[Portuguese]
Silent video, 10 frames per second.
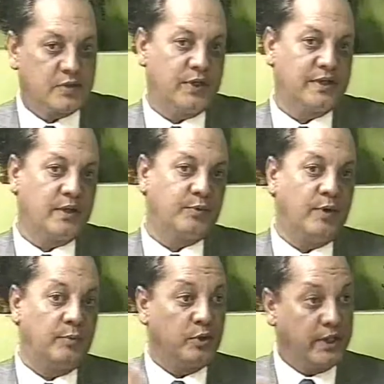por exemplo, de
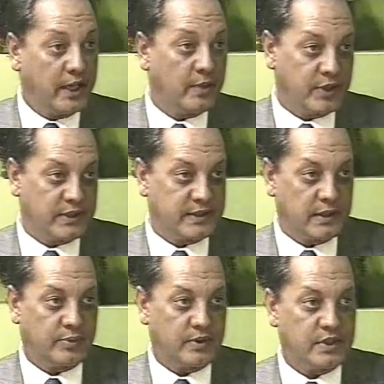uma mulher, por
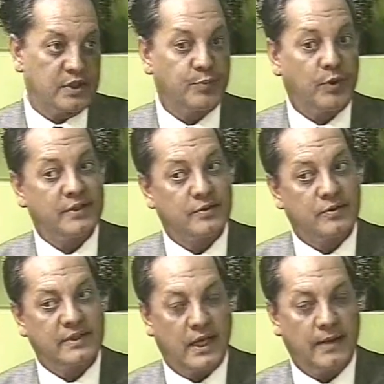exemplo, a gente pode
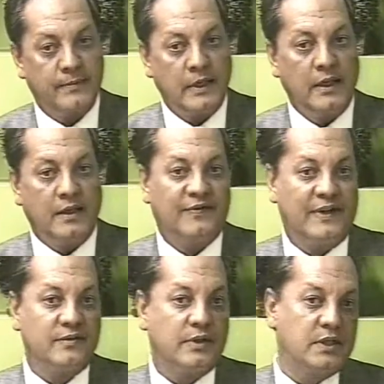associar e
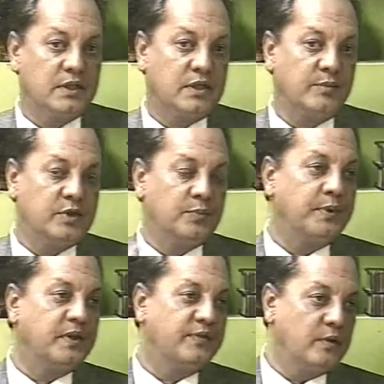fazer o que a gente chama de
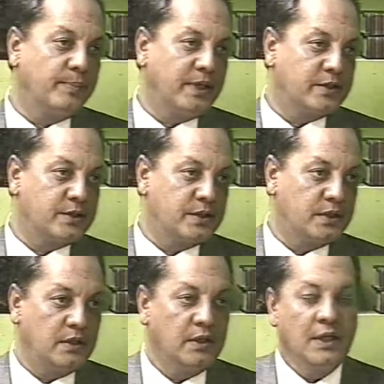
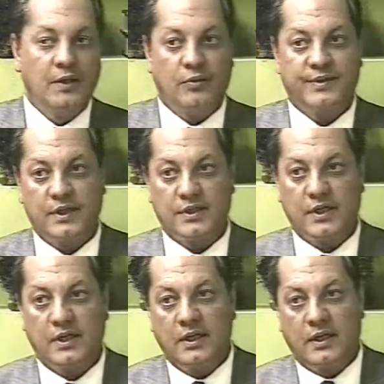perfiloplastia, ou
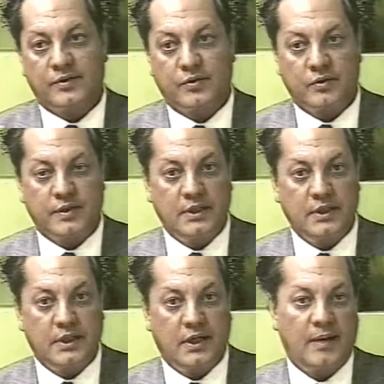seja,
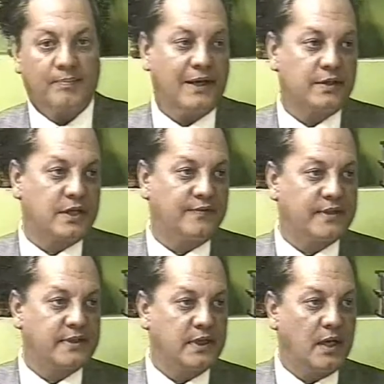associa a plástica
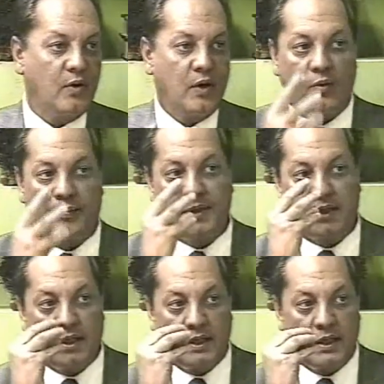facial a um
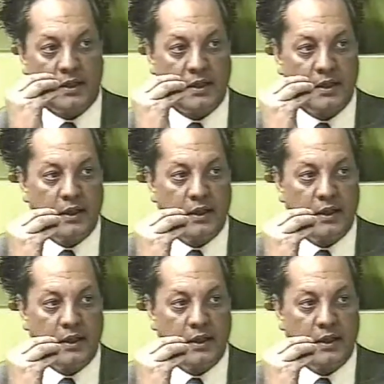pequeno uh,